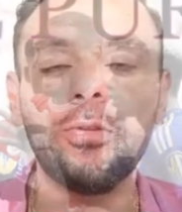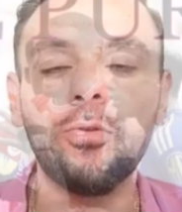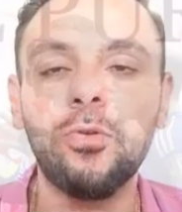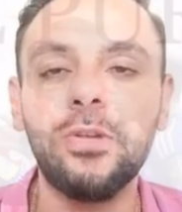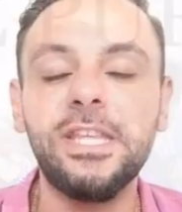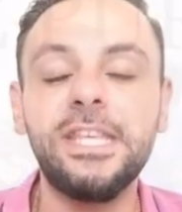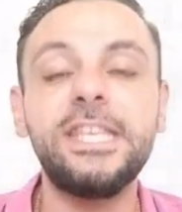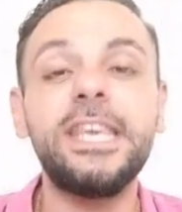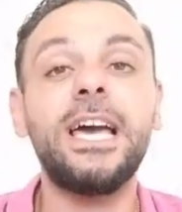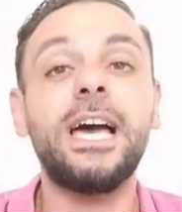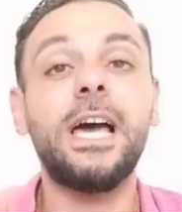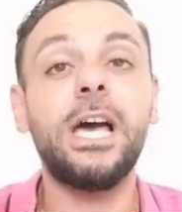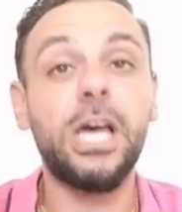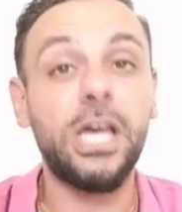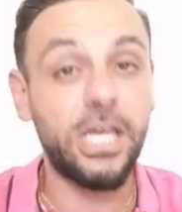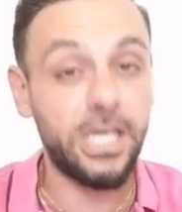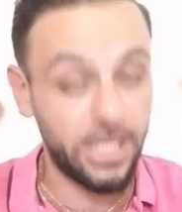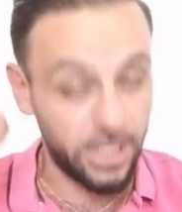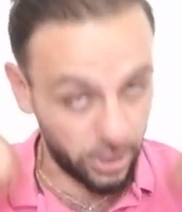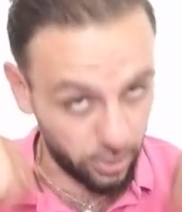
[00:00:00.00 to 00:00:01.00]
de Ligue
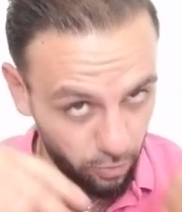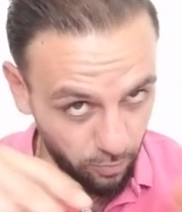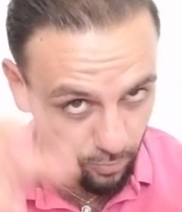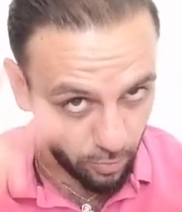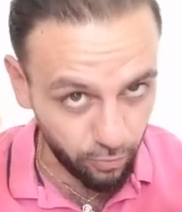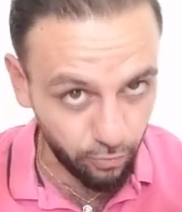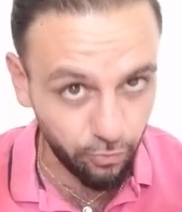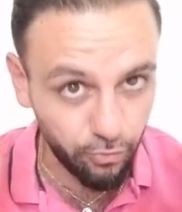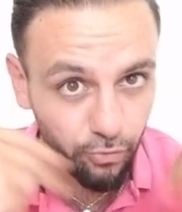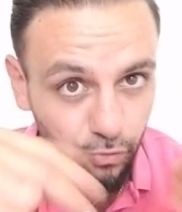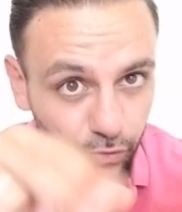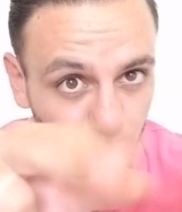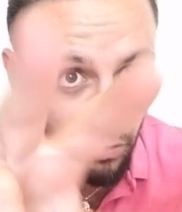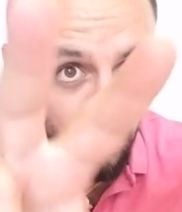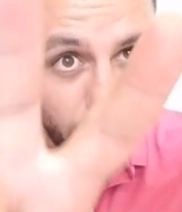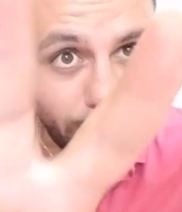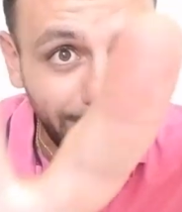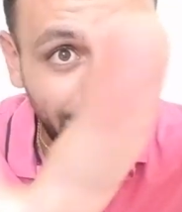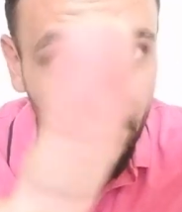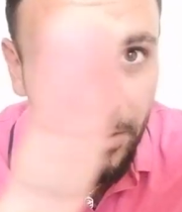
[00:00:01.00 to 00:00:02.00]
1 et le menu du
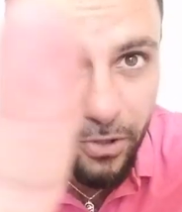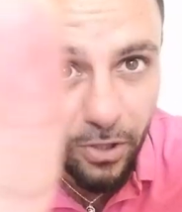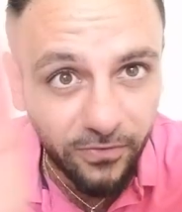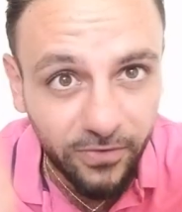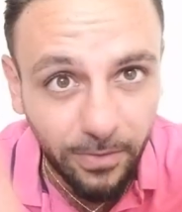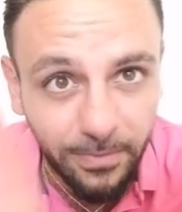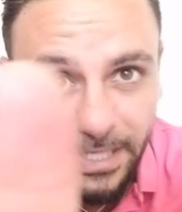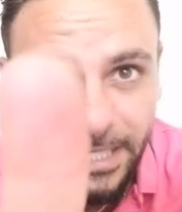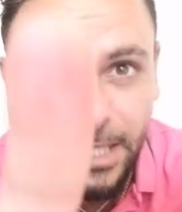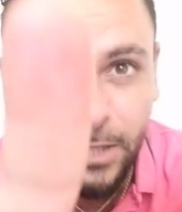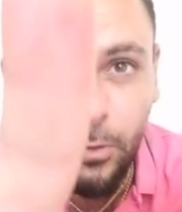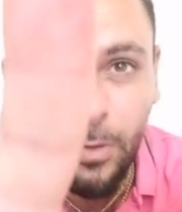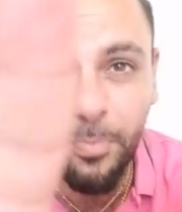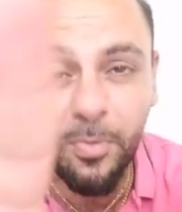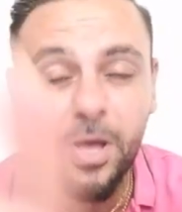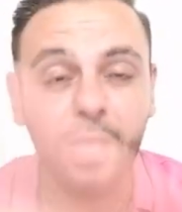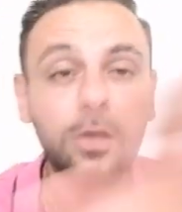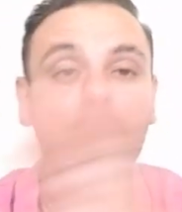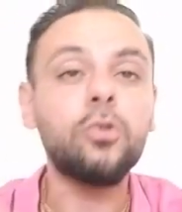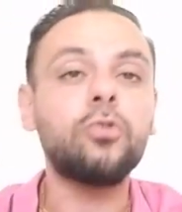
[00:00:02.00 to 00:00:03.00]
jour qu'on va avoir ensemble avec les trois
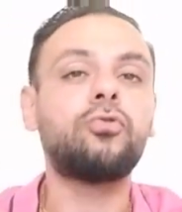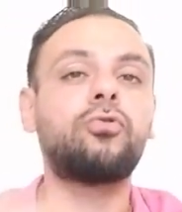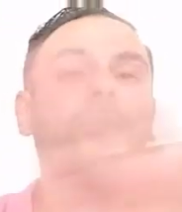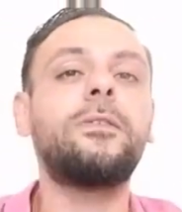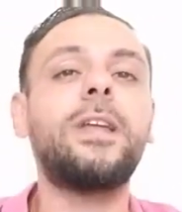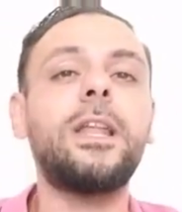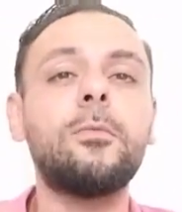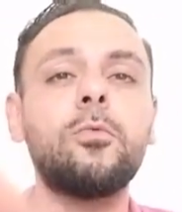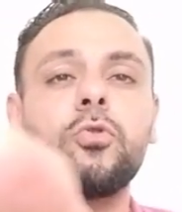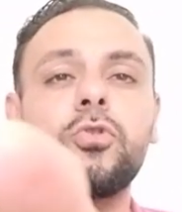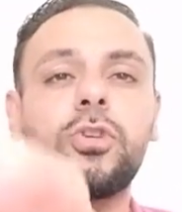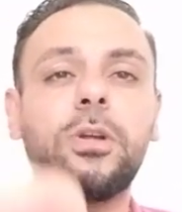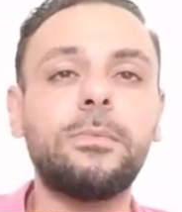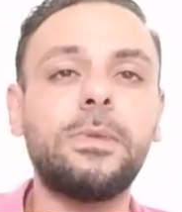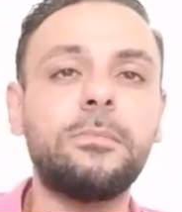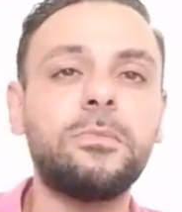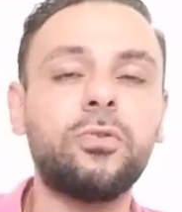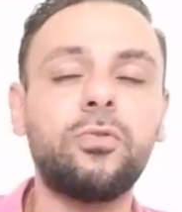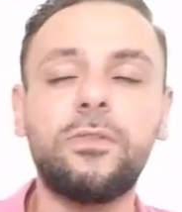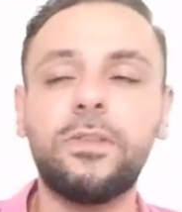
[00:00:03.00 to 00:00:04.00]
points. Suivez les bouches comme
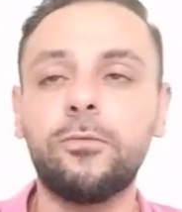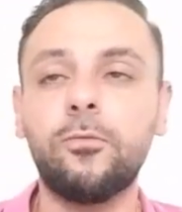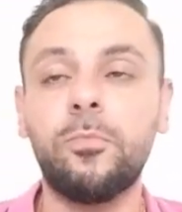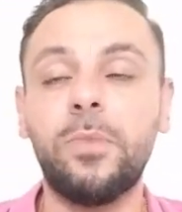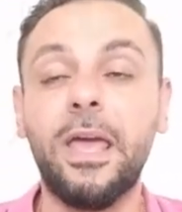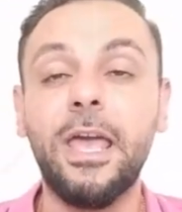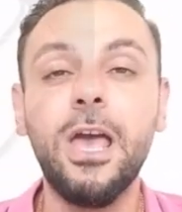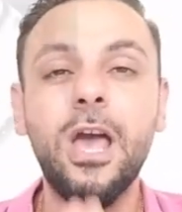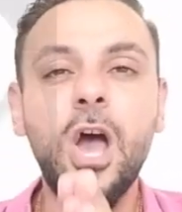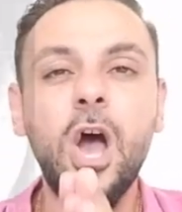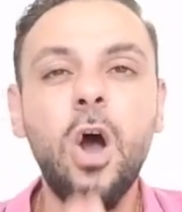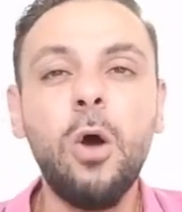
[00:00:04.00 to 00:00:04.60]
d'habitude s'il vous plaît.